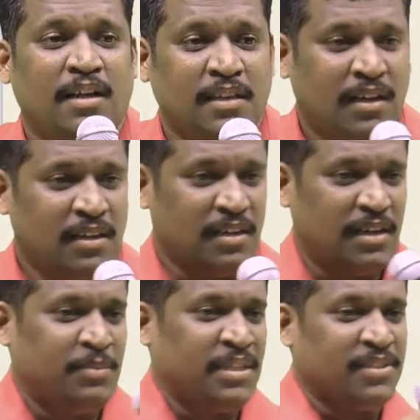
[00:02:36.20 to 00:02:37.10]
அதனால தான்
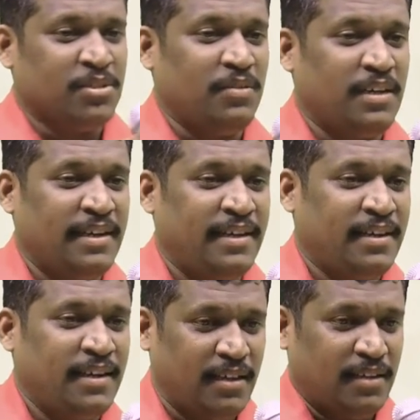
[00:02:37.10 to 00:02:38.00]
கிராமத்தில் என்ன சொல்லுவாங்க
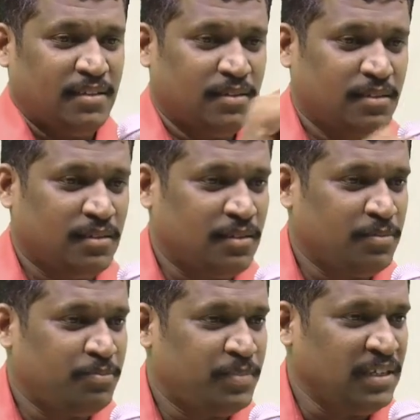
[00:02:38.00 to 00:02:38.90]
ஏ
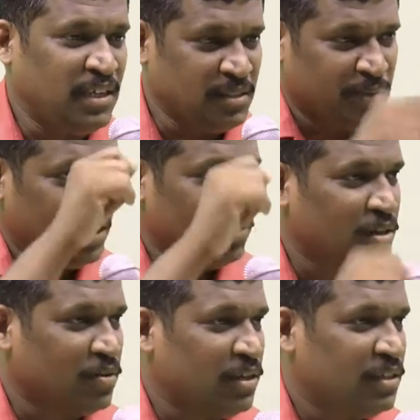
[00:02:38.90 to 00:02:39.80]
பெண்கள் இந்த மாதிரிலாம்
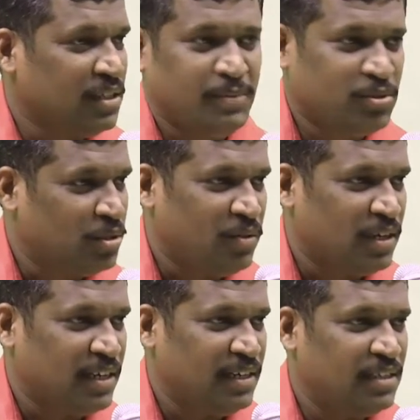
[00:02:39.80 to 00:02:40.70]
உட்காரக்கூடாது அப்படின்னு
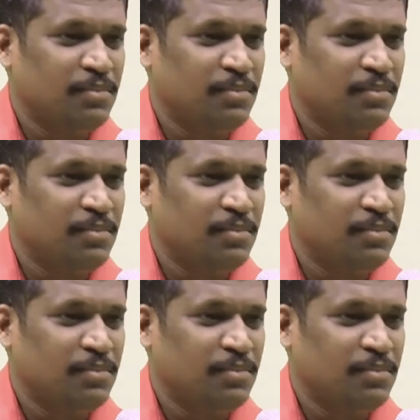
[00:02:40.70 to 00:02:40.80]
சொல்லுவாங்க